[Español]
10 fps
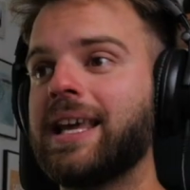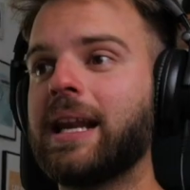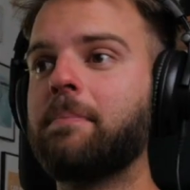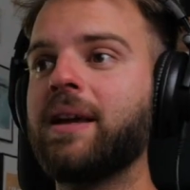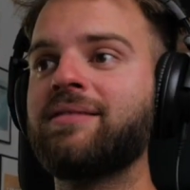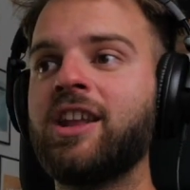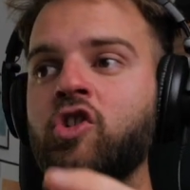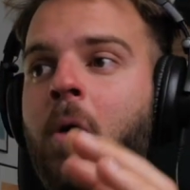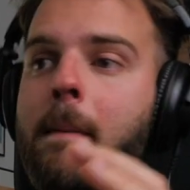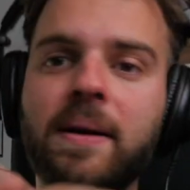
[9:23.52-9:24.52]
si de repente
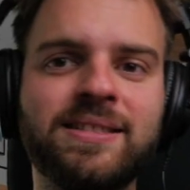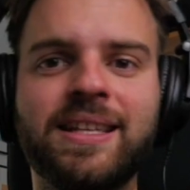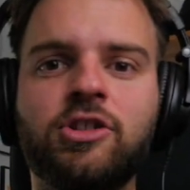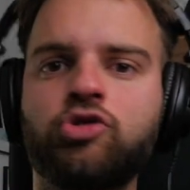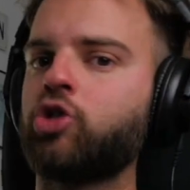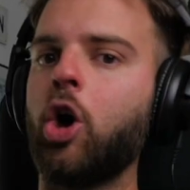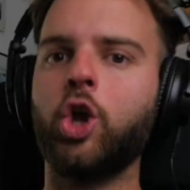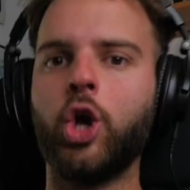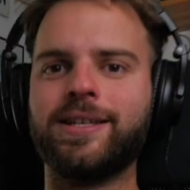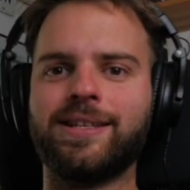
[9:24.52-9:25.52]
no me presentas
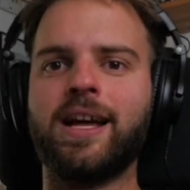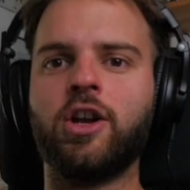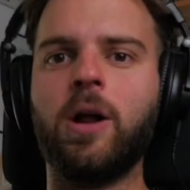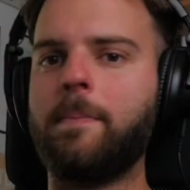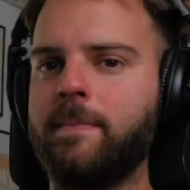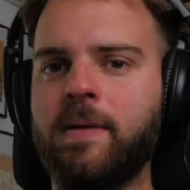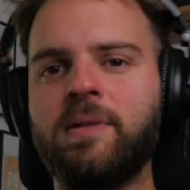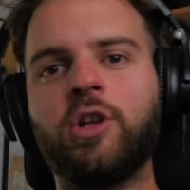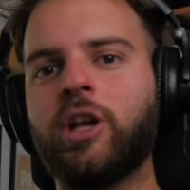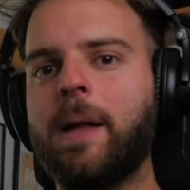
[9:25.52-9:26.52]
todos los escenarios del primer
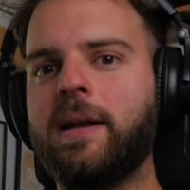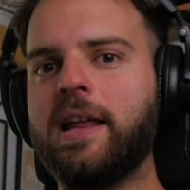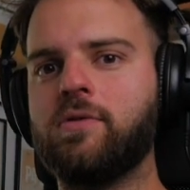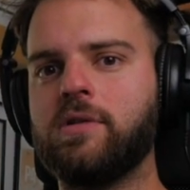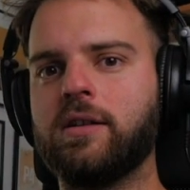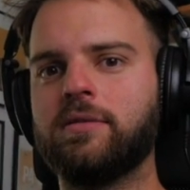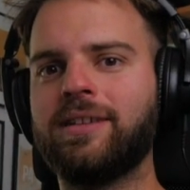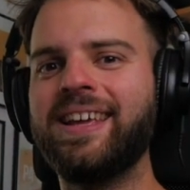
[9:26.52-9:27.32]
minuto de la película?